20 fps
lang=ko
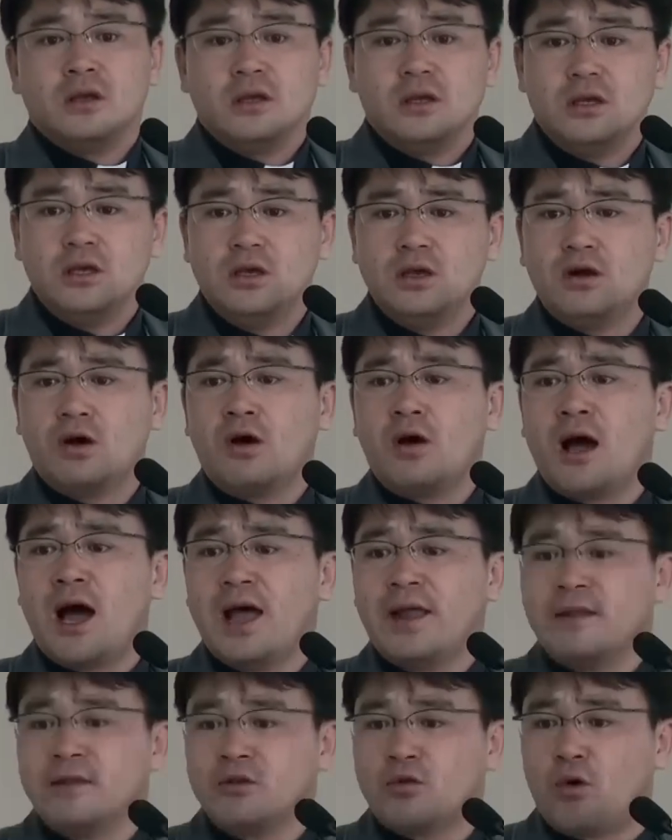
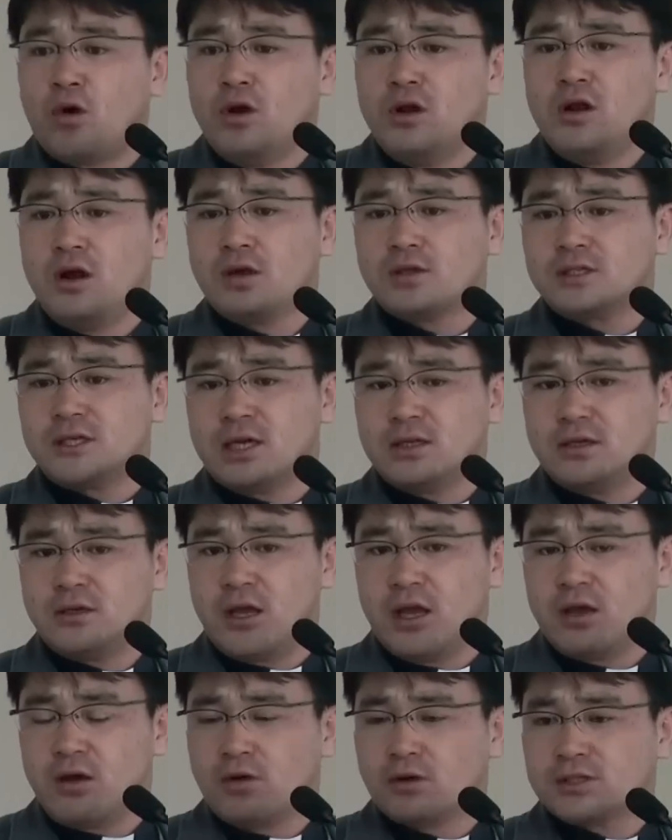이러한
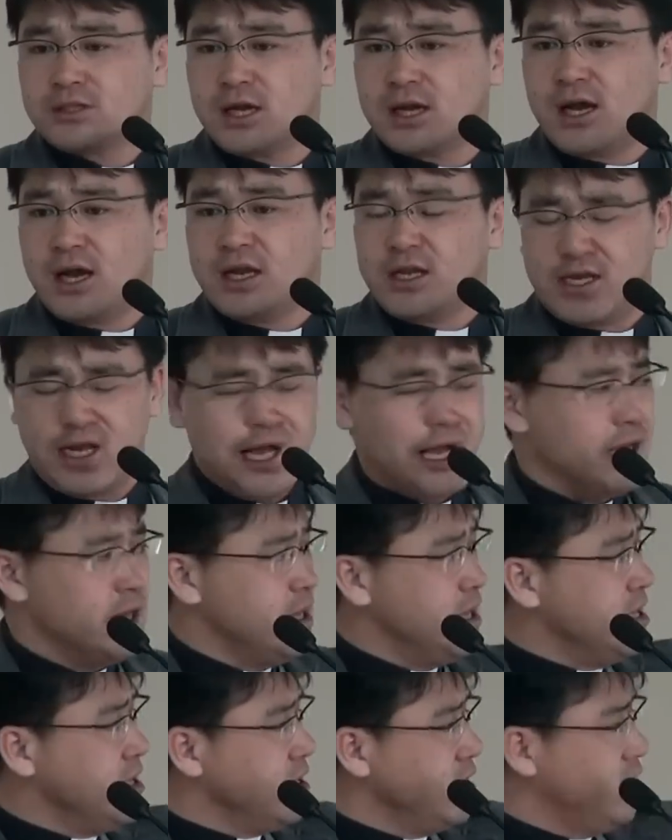권력자들의 역사가 아니라
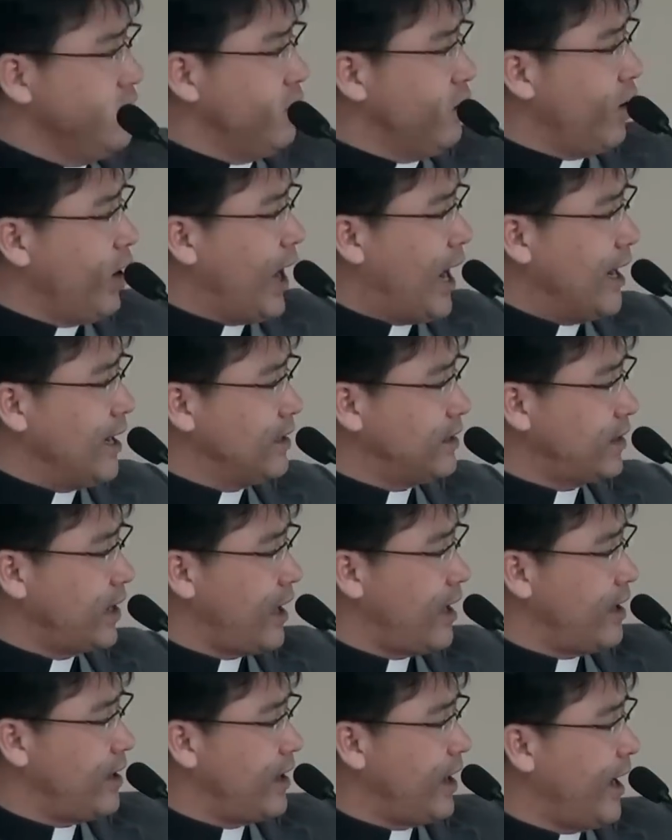이러할
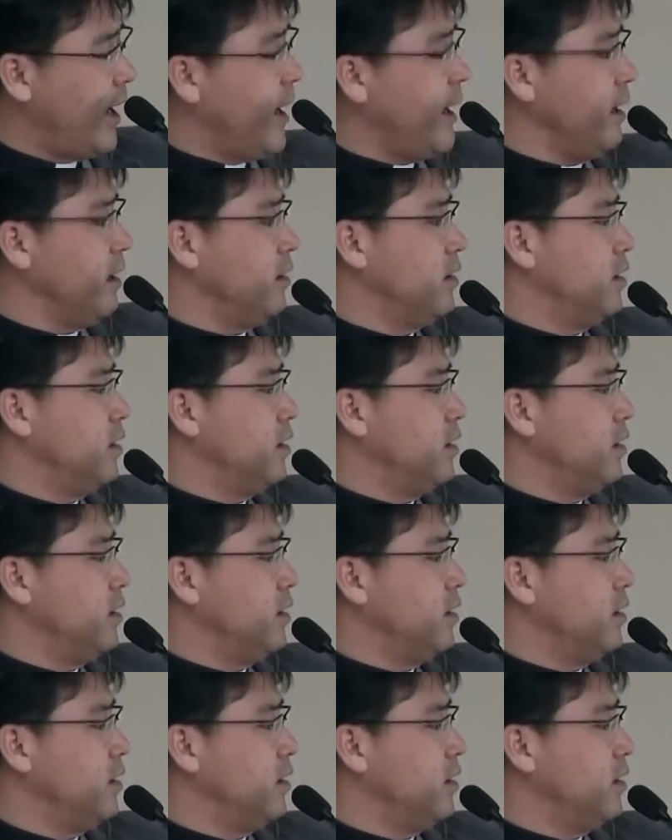때에